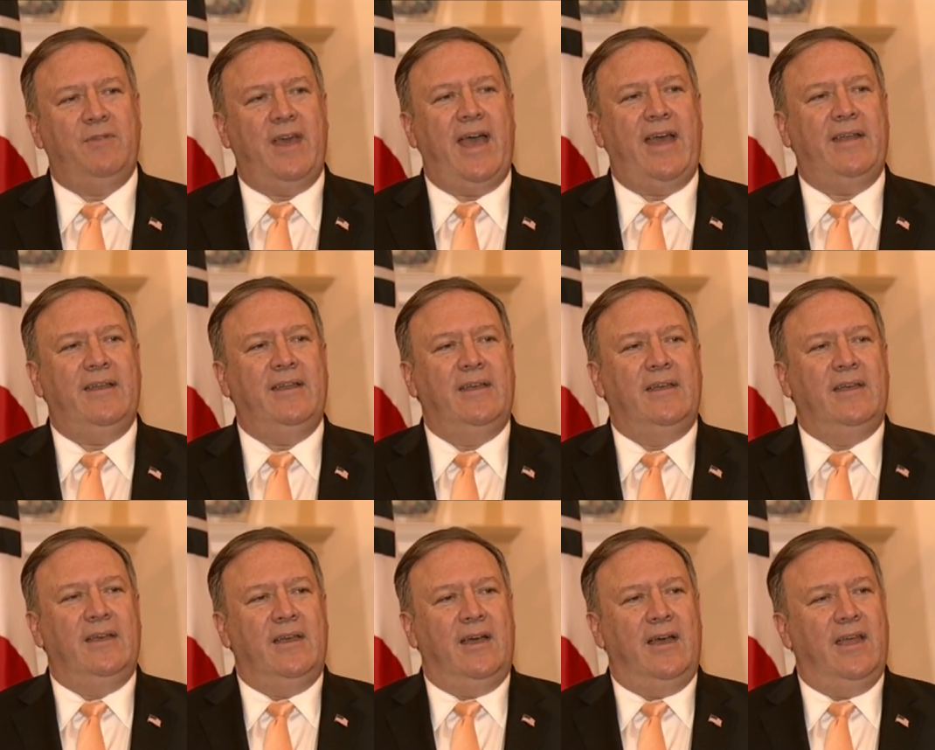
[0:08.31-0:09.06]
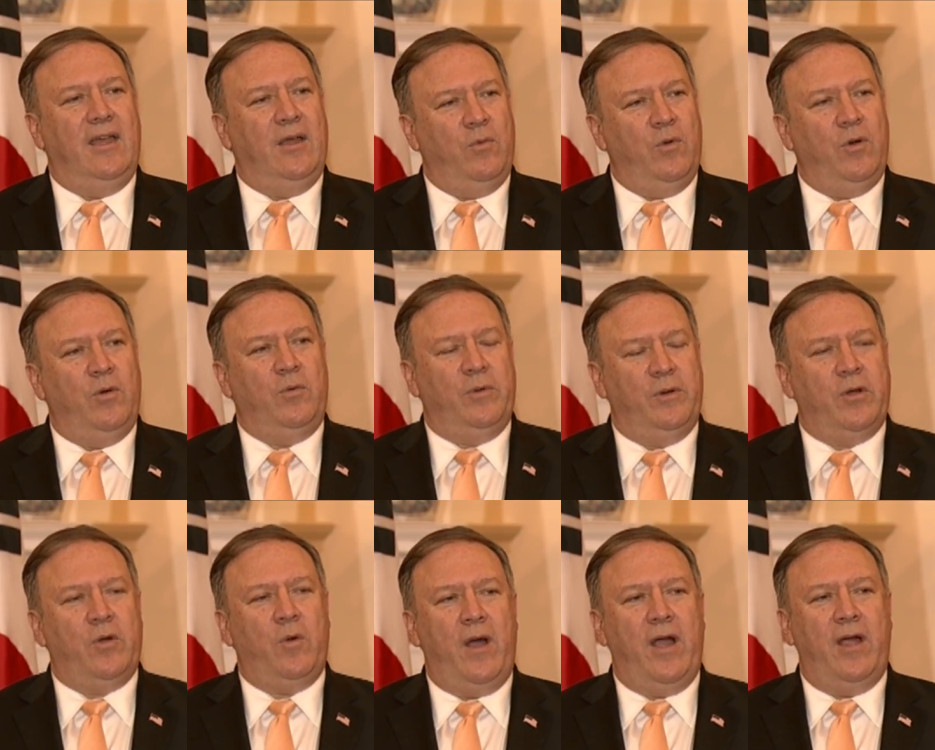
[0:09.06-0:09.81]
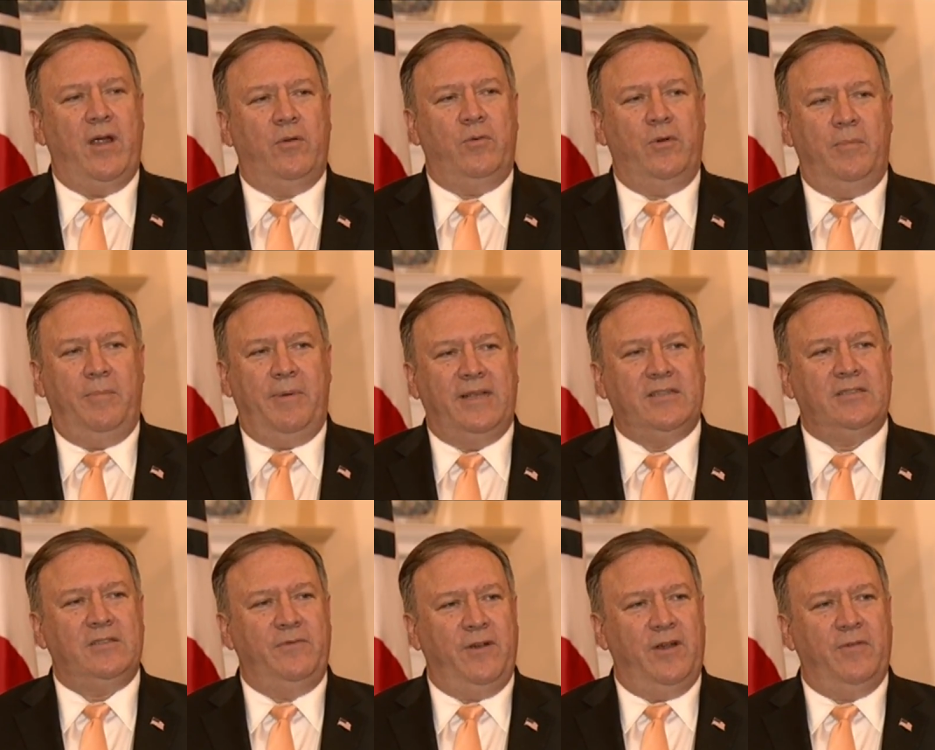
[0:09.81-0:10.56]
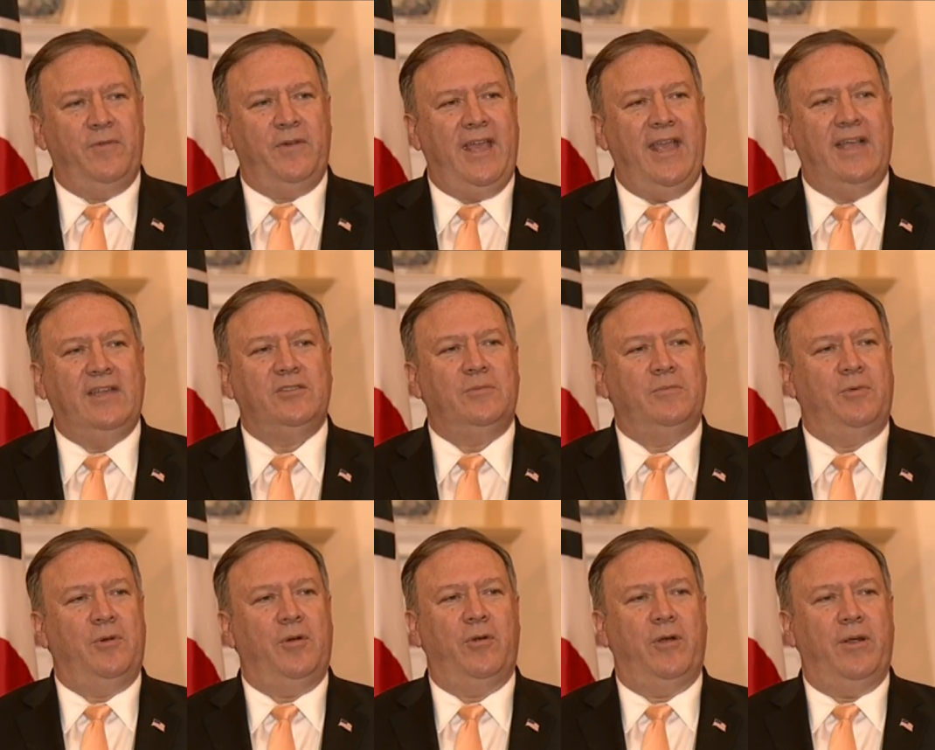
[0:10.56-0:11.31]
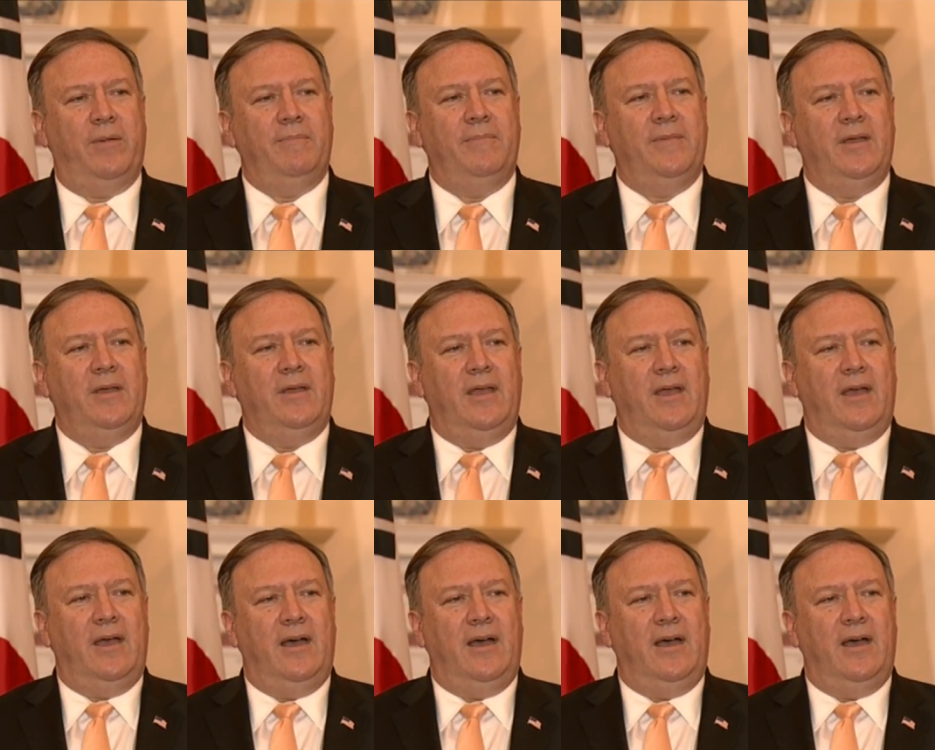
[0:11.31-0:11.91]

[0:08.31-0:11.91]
星期四刚从北韩返回嘅蓬佩奥话，